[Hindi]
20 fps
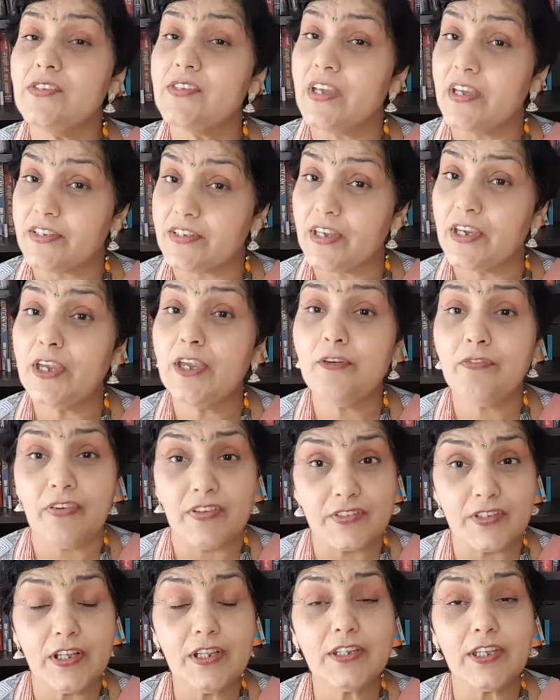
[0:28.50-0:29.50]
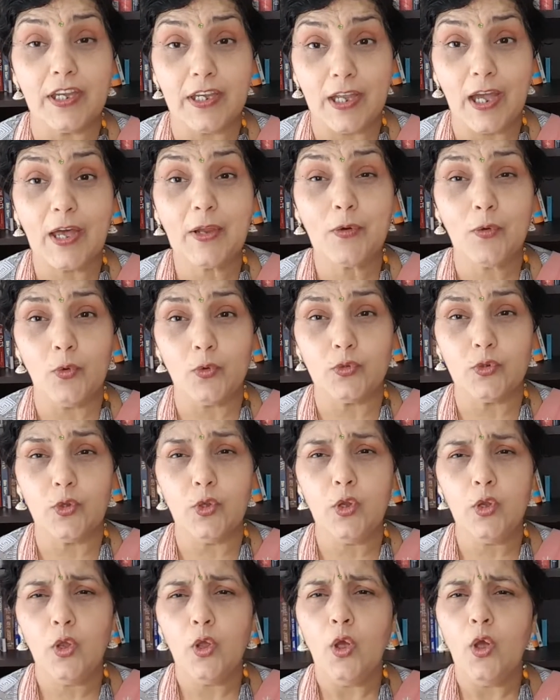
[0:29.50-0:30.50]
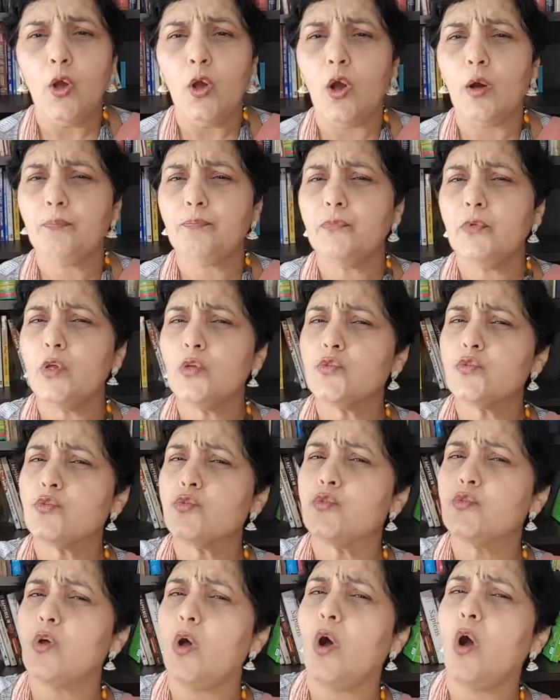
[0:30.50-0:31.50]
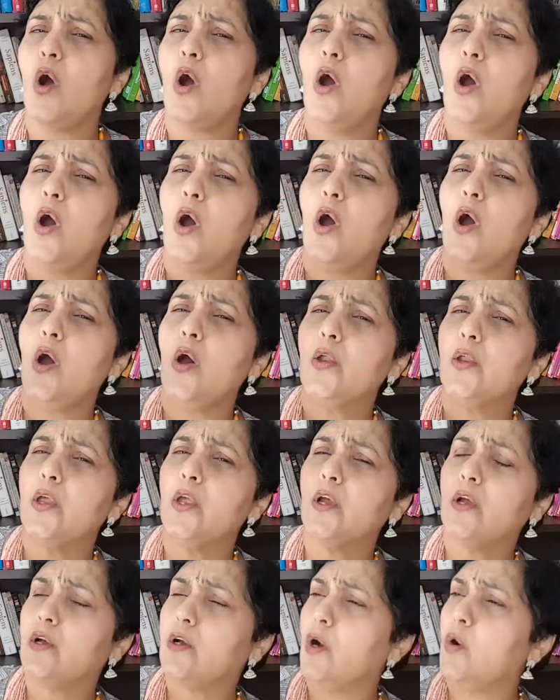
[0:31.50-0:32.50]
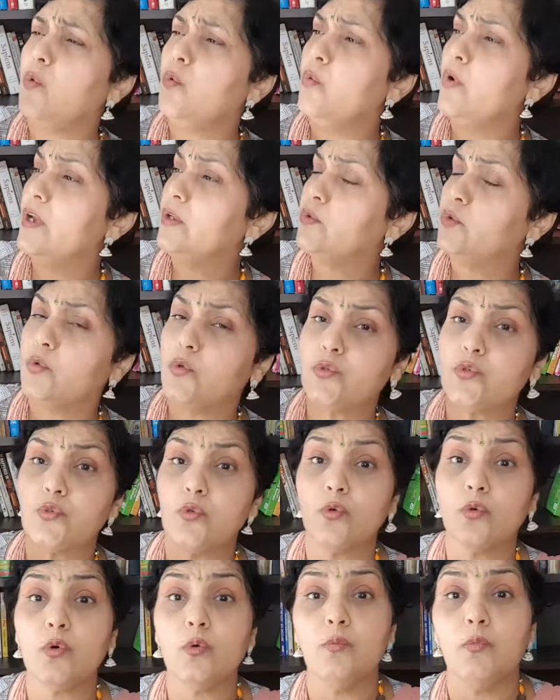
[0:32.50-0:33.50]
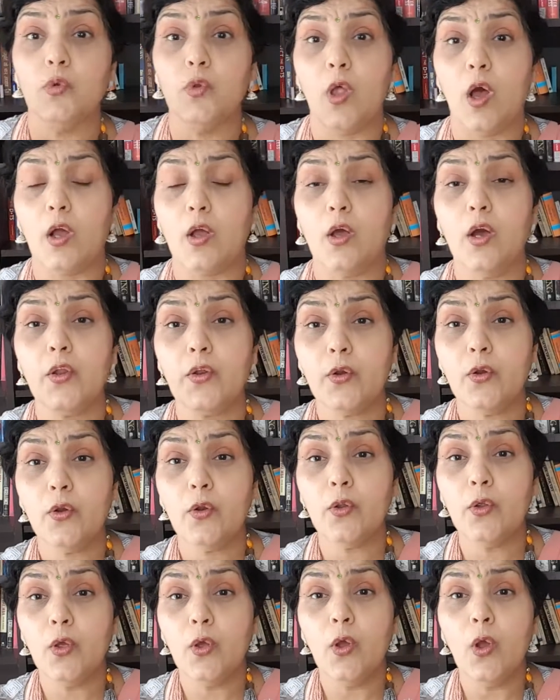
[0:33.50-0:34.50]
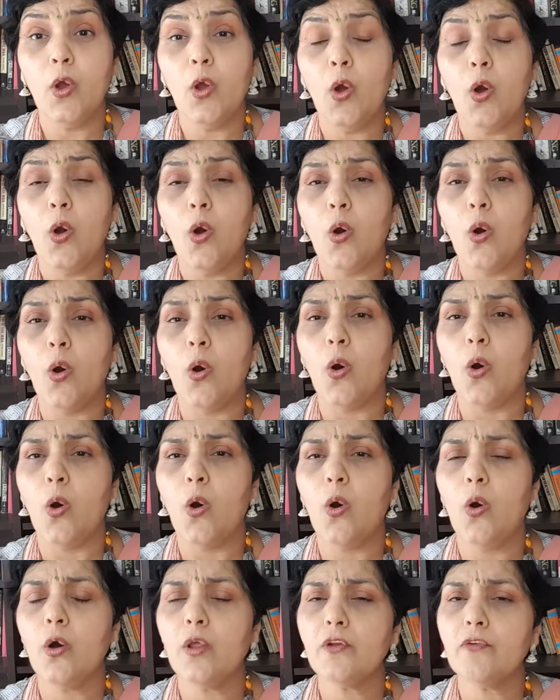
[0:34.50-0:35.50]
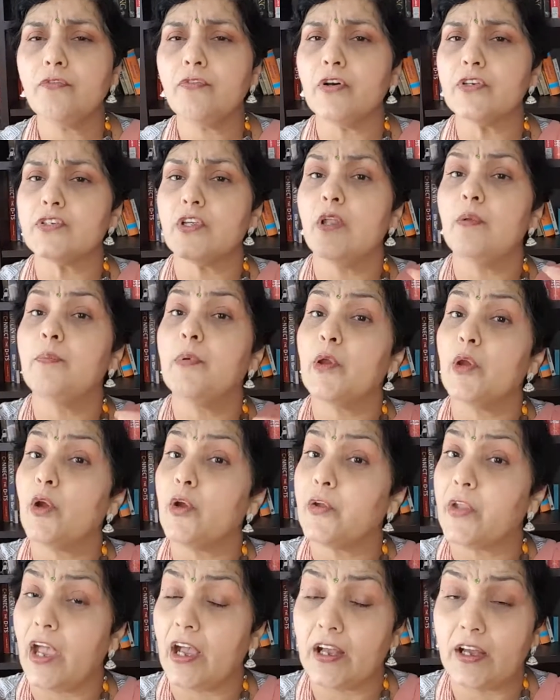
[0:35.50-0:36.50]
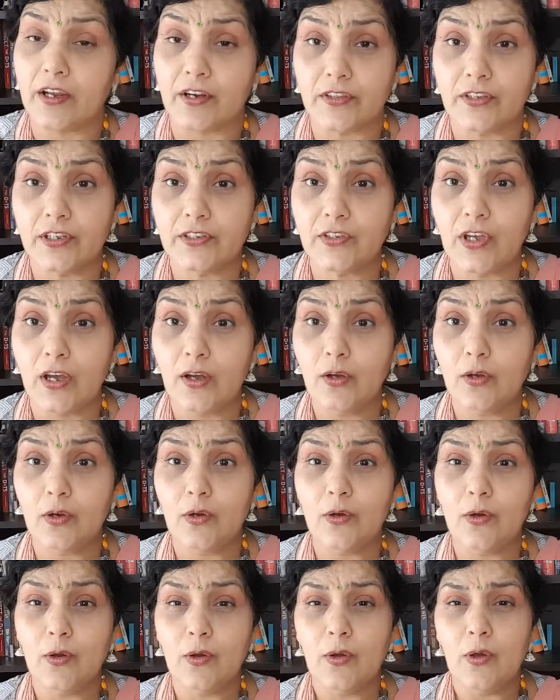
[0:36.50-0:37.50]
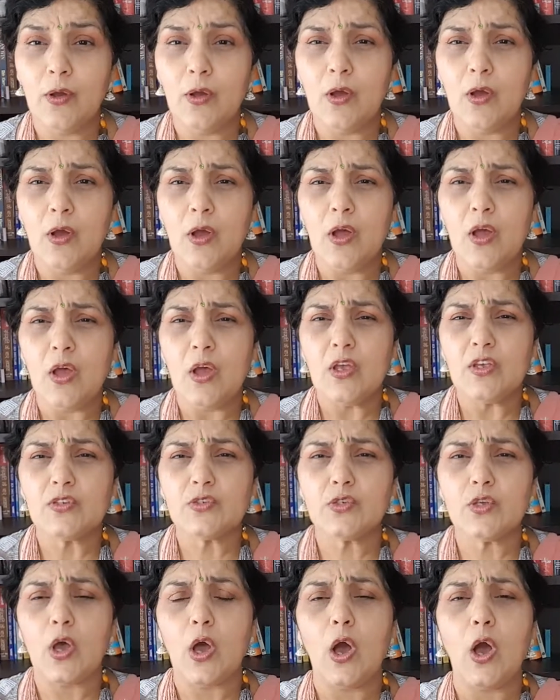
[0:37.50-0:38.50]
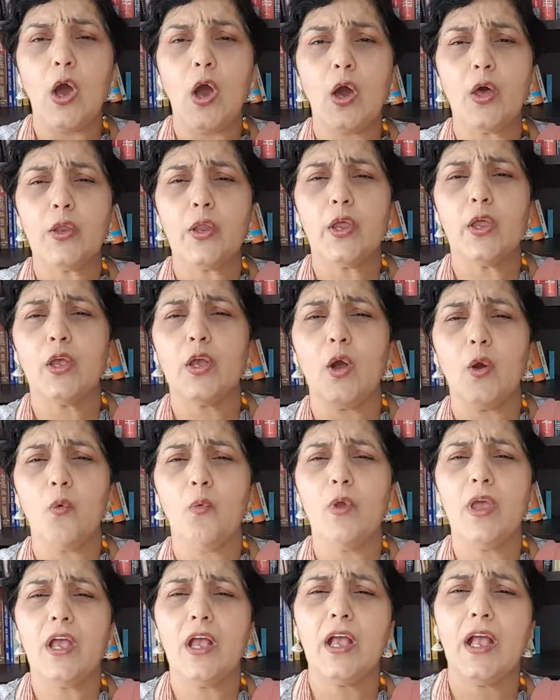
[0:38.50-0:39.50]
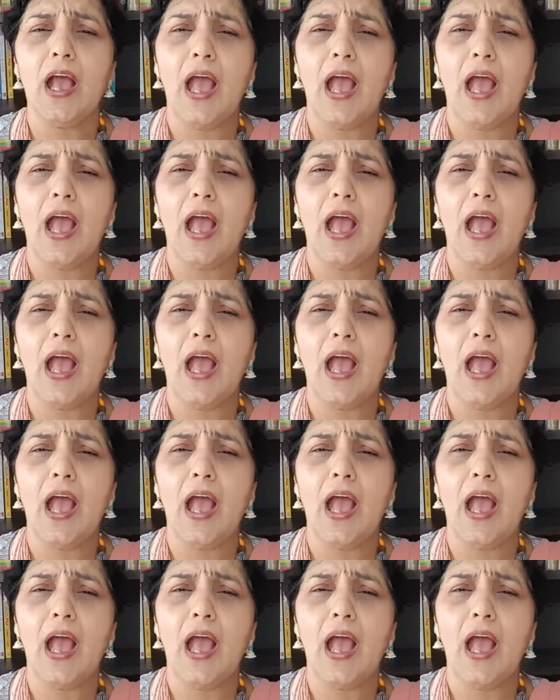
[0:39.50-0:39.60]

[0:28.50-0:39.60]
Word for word: जैसे ही फसल तैयार होती अपने सारे कौए दोस्तों को बुलाकर और फसल पर अटैक कर देता सारे कौए